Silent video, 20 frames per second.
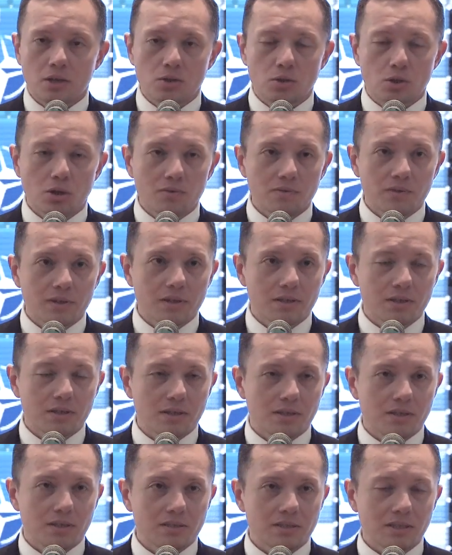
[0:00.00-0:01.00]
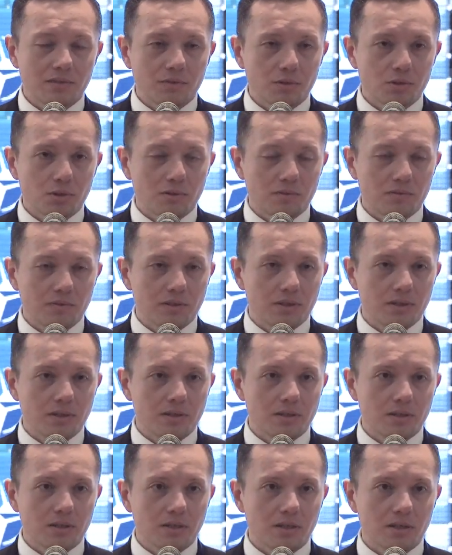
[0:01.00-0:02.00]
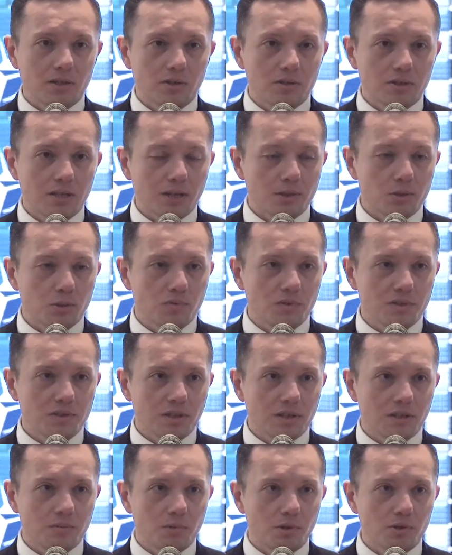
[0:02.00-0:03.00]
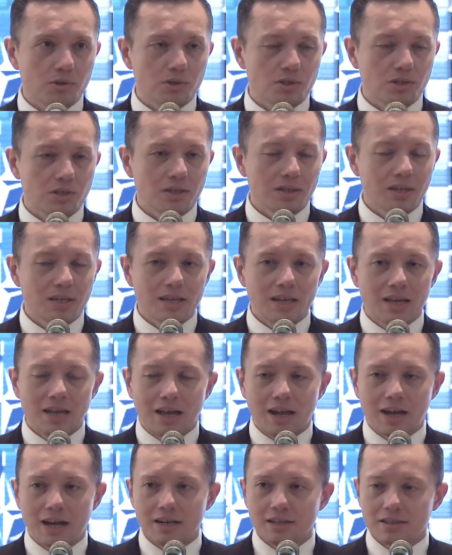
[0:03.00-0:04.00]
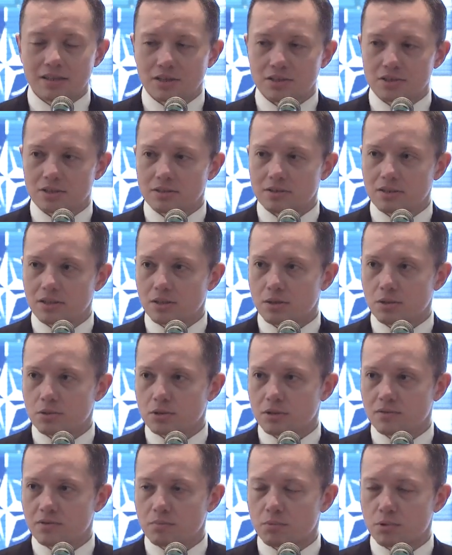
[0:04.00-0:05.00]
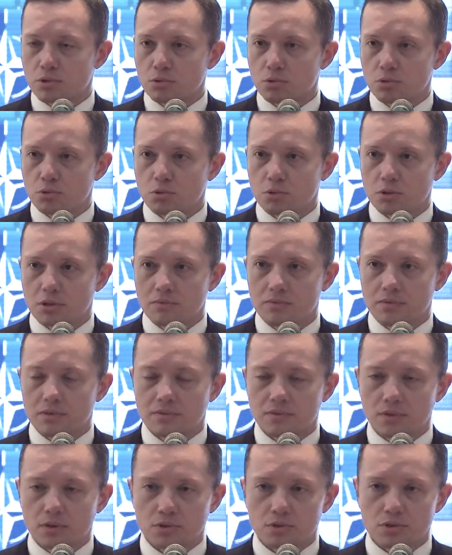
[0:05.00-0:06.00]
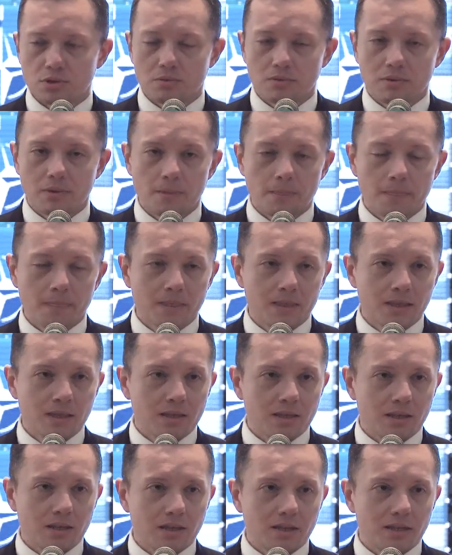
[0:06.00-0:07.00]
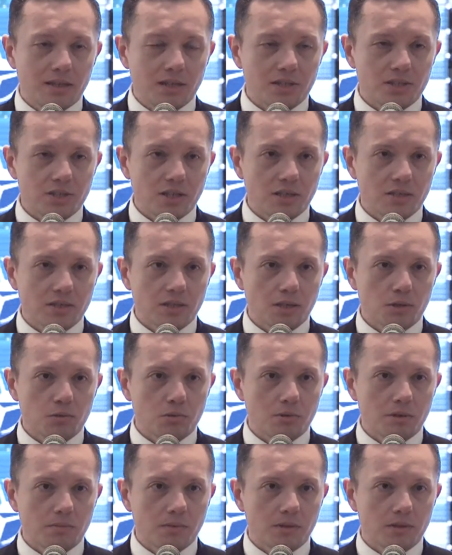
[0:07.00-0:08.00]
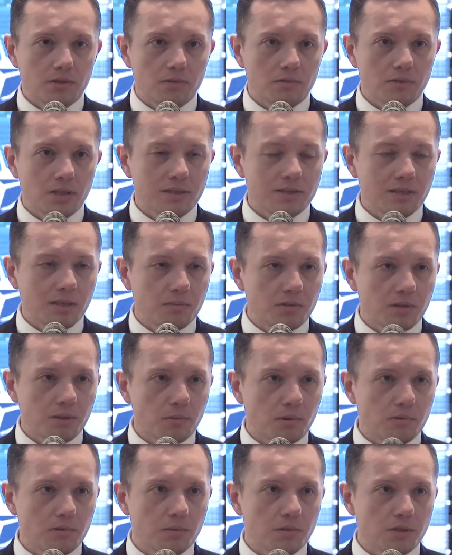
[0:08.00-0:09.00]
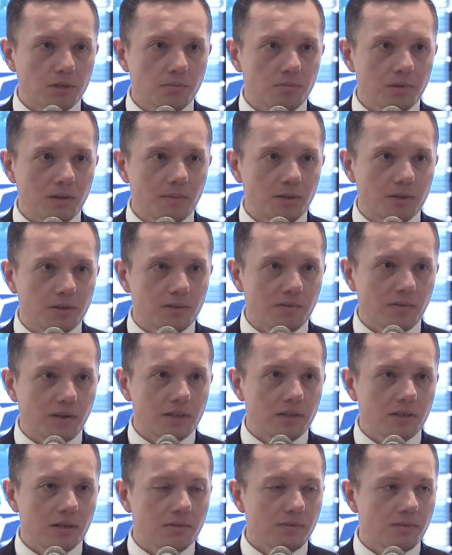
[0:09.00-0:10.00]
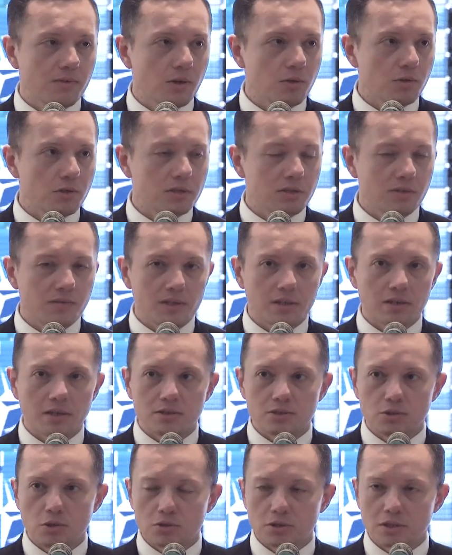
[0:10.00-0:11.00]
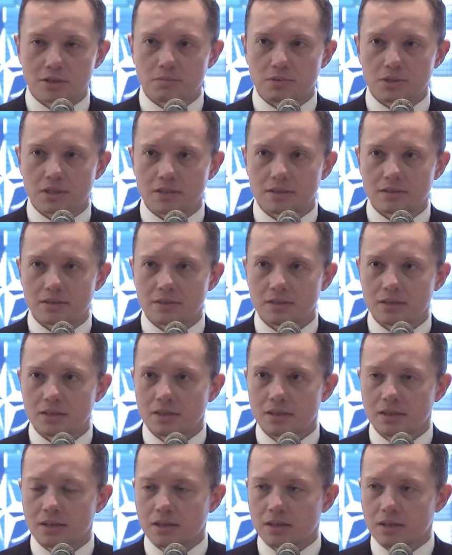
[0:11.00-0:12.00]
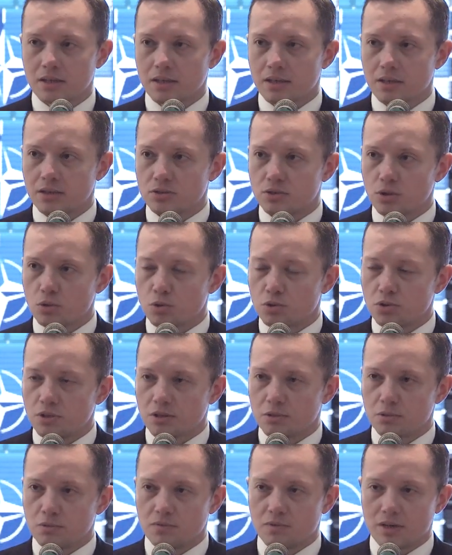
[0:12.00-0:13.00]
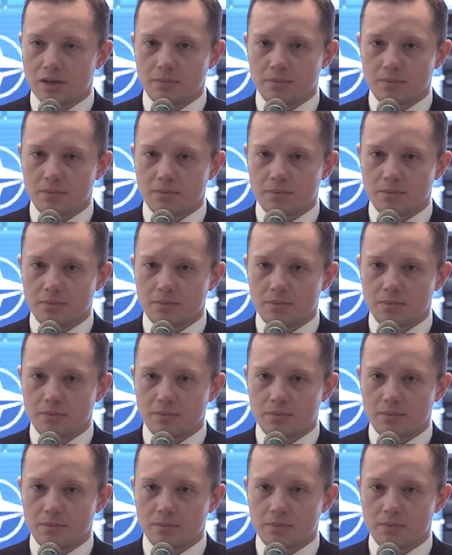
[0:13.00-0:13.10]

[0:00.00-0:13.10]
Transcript: nowych zawodowych kontaktów i znajomości, ale także z tego, że wyprodukują, wytworzą narzędzia, które będą następnie mogły być implementowane i wykorzystywane na co dzień przez sojuszników w